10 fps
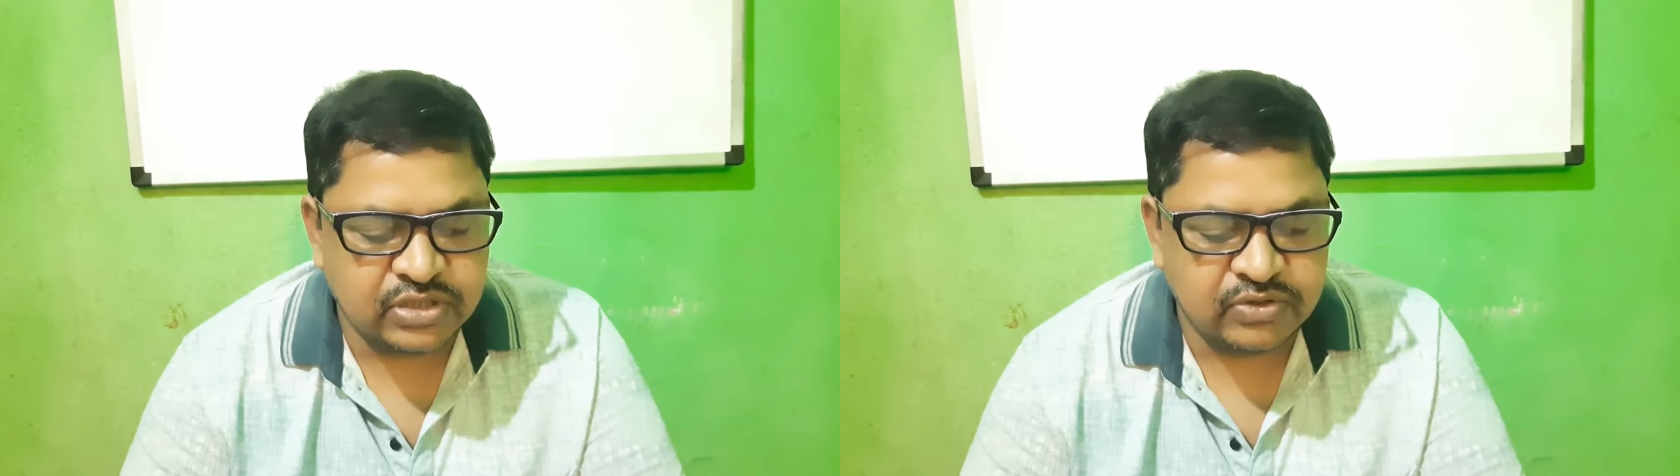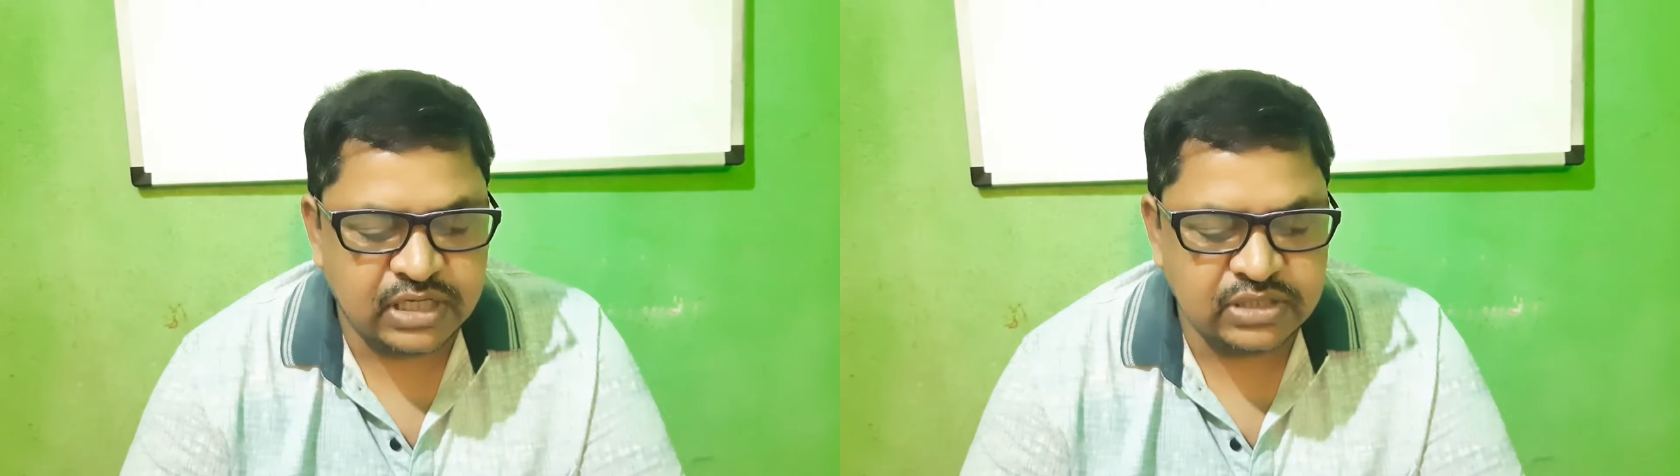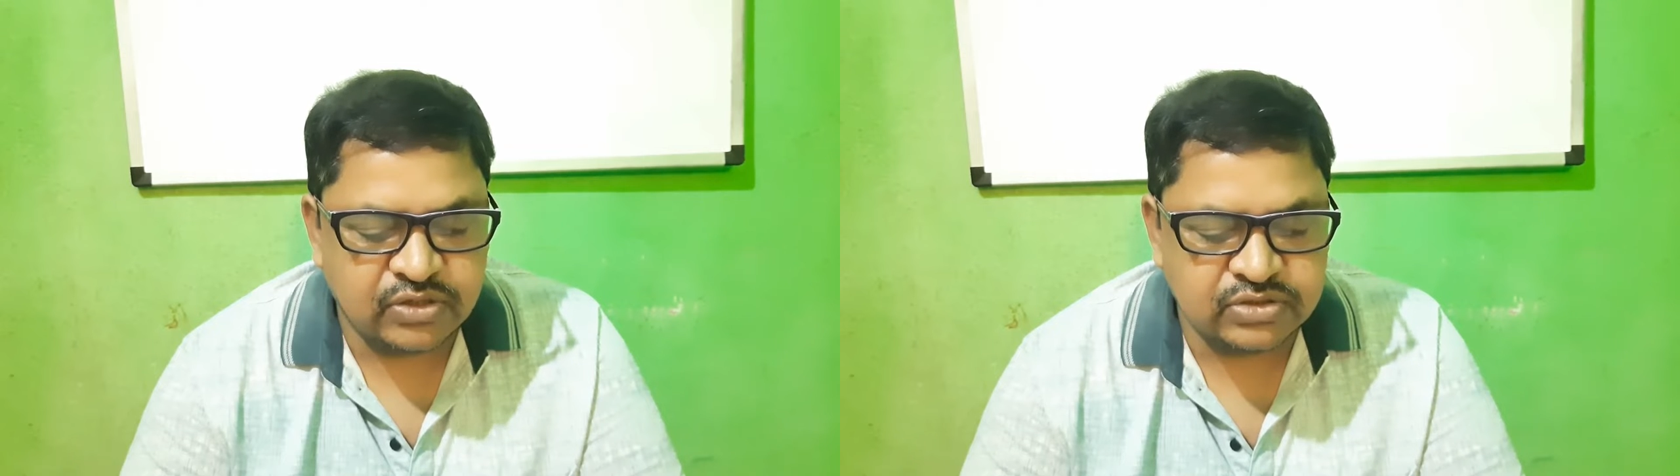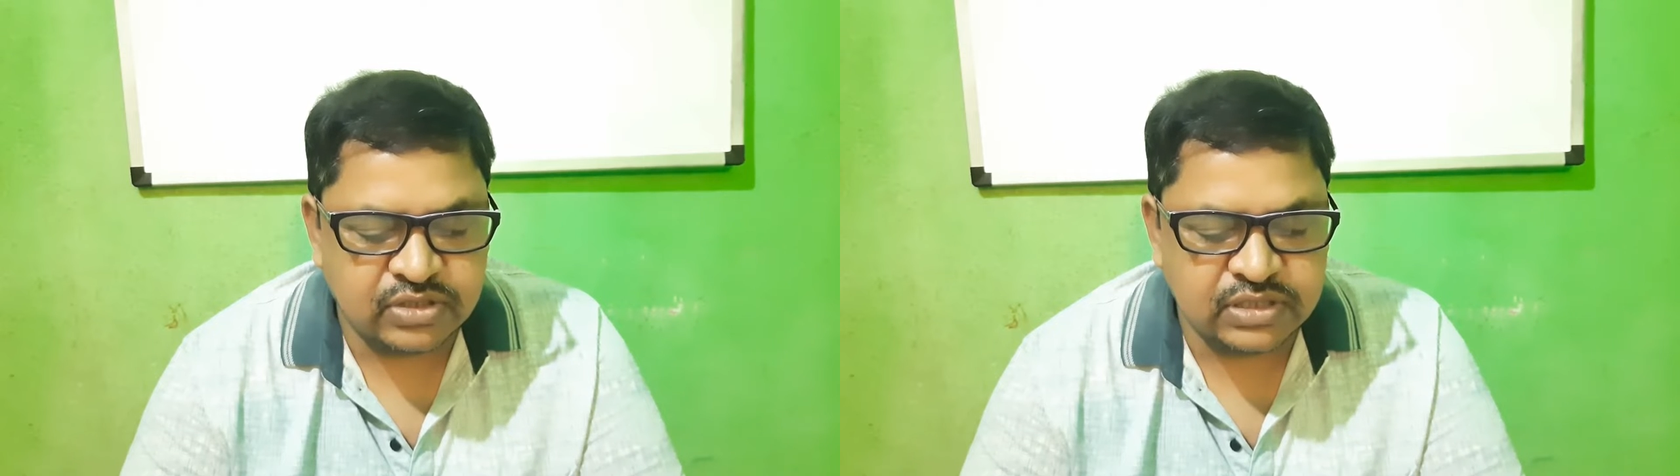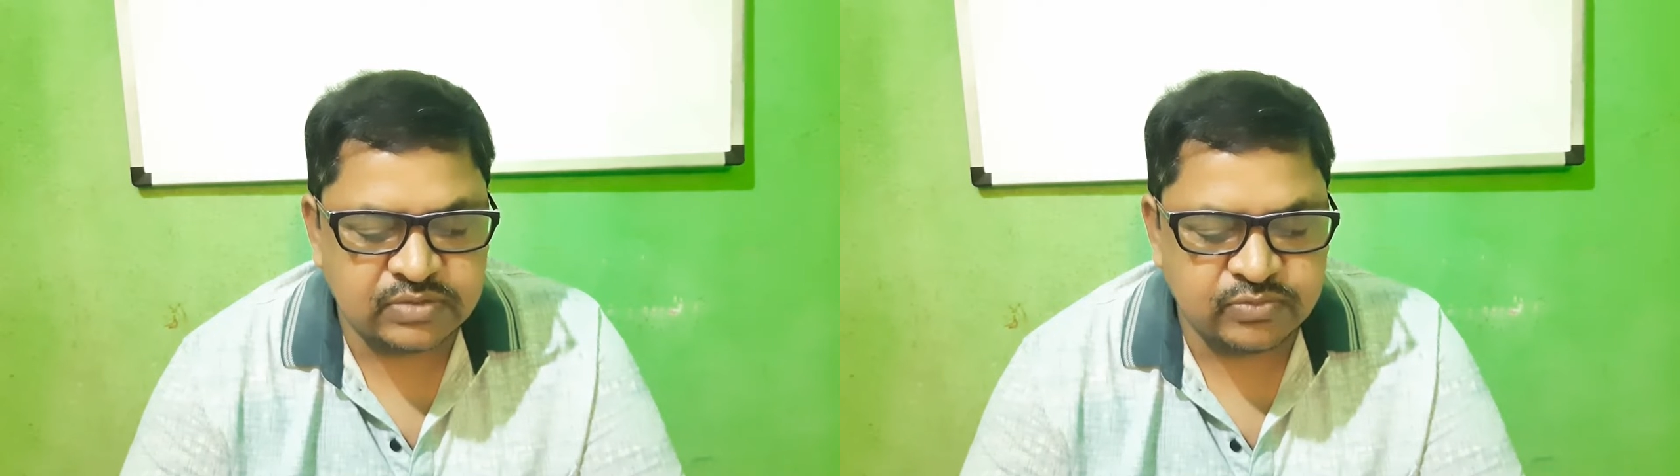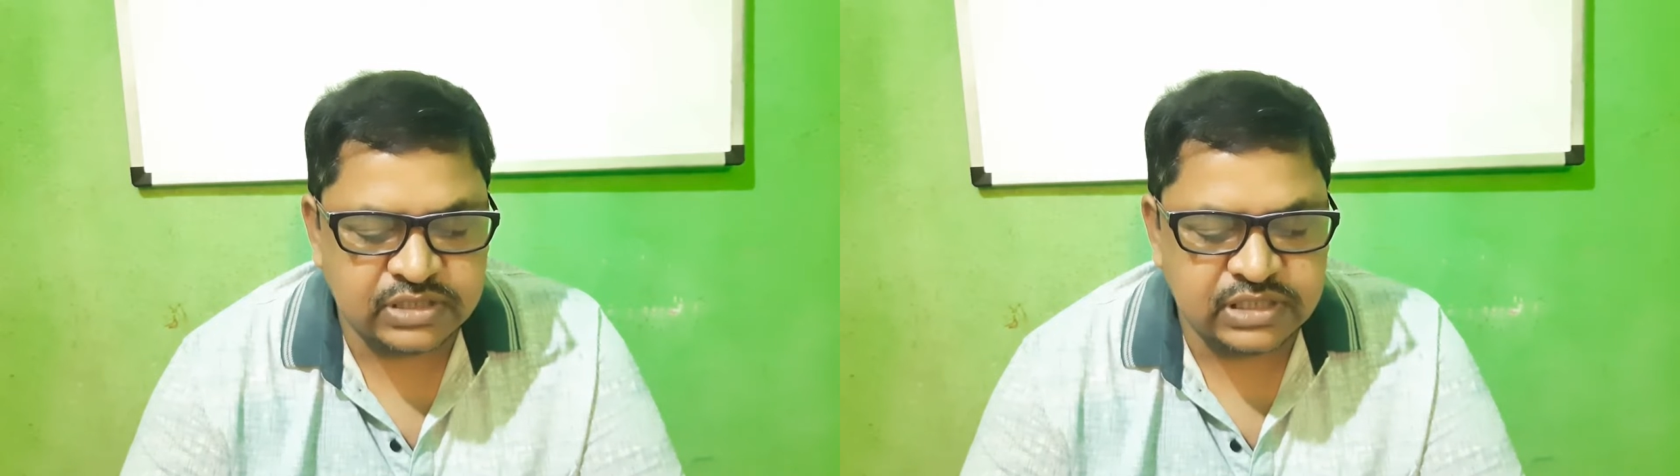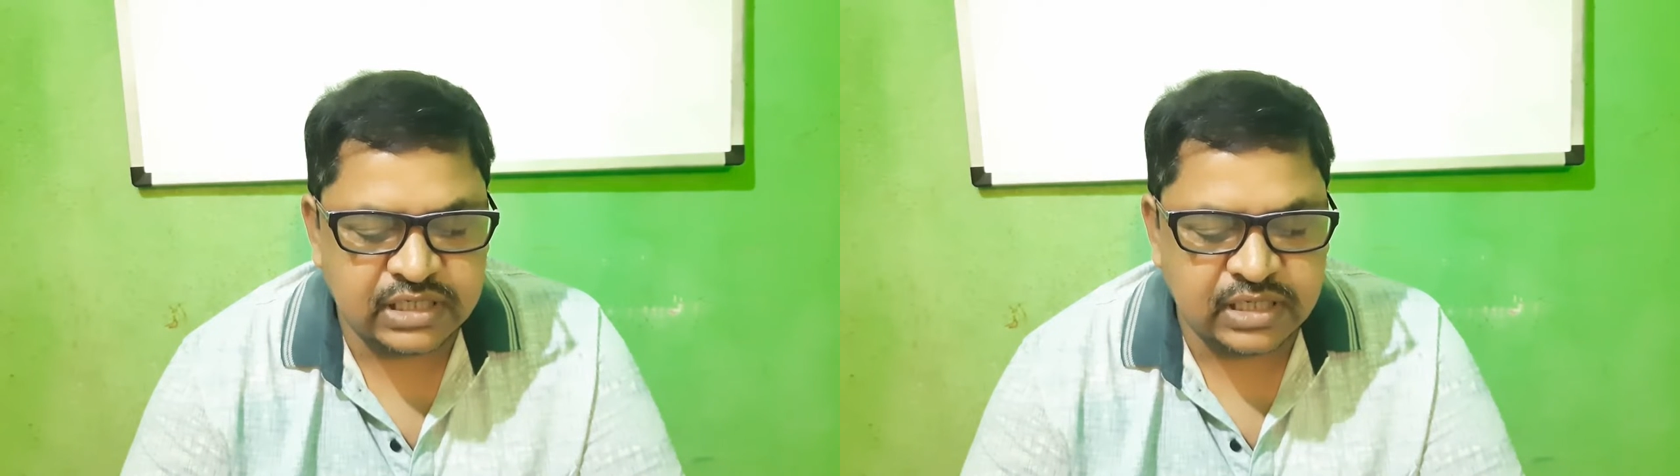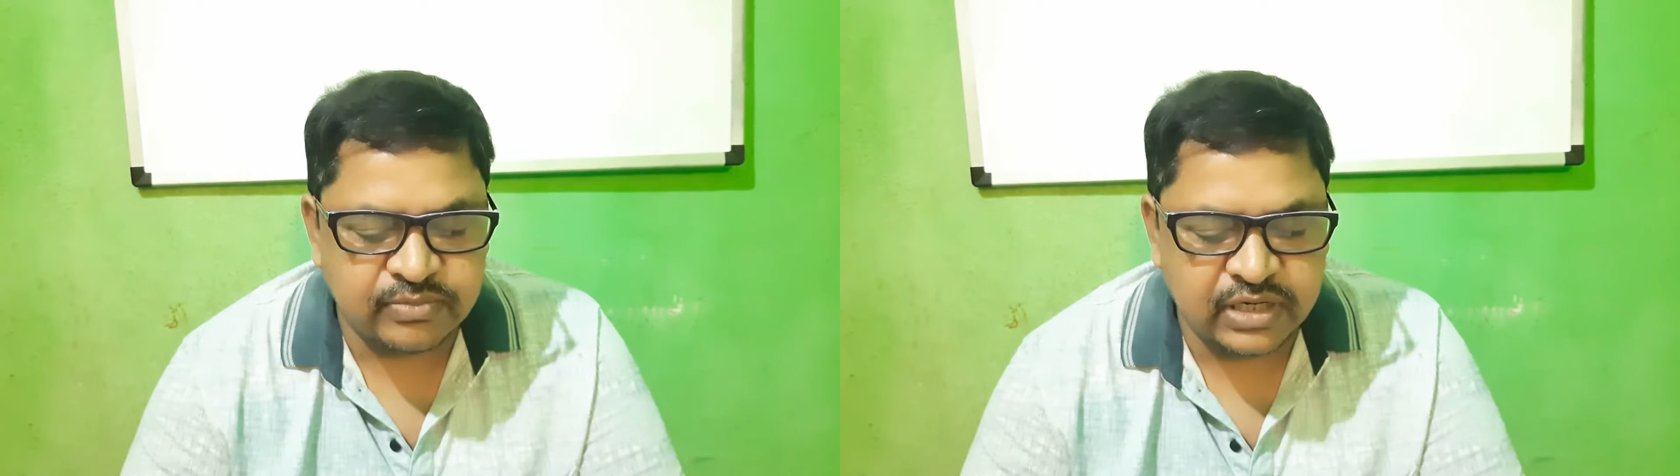করলে তৎক্ষণাৎ মরে
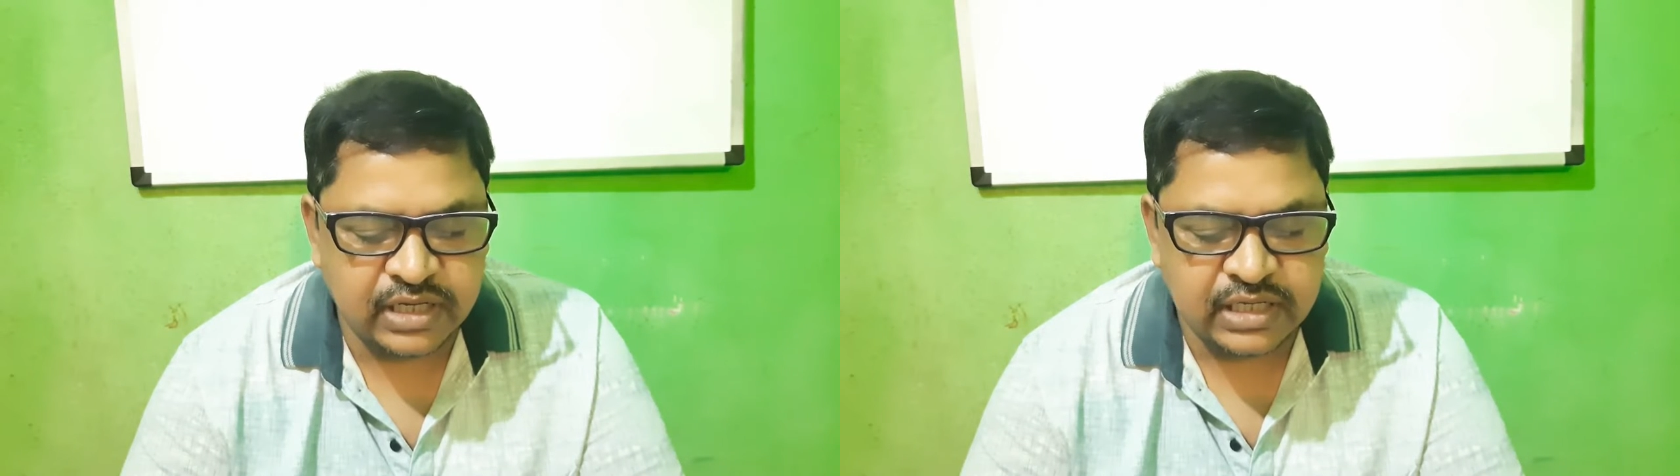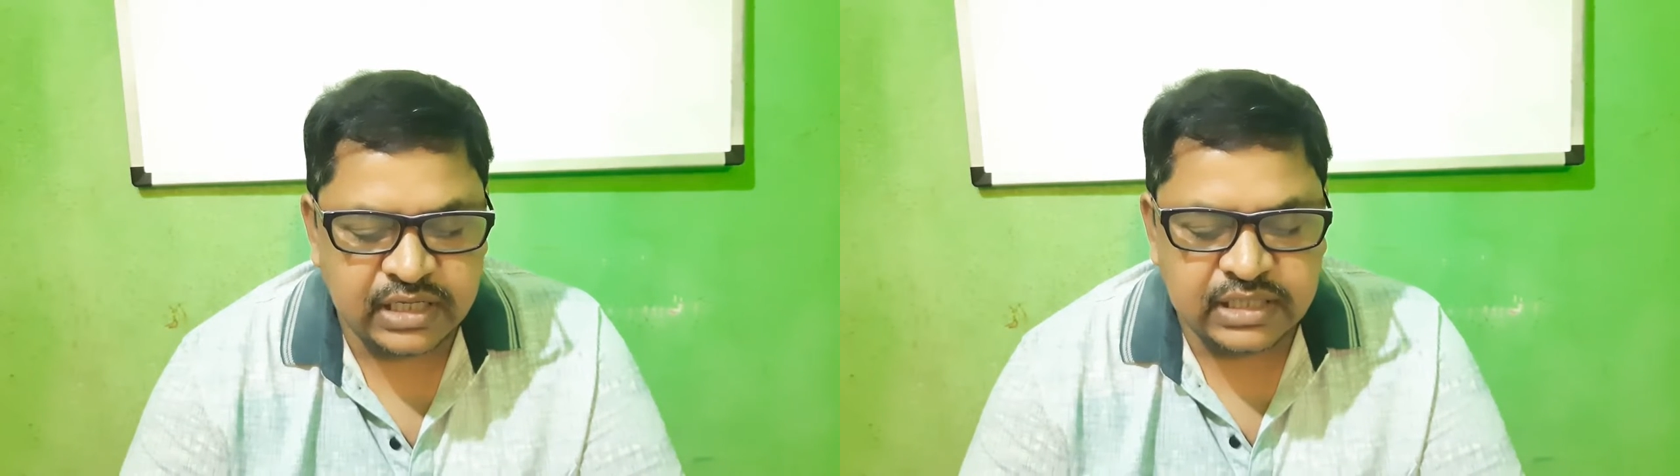যায় একে বলে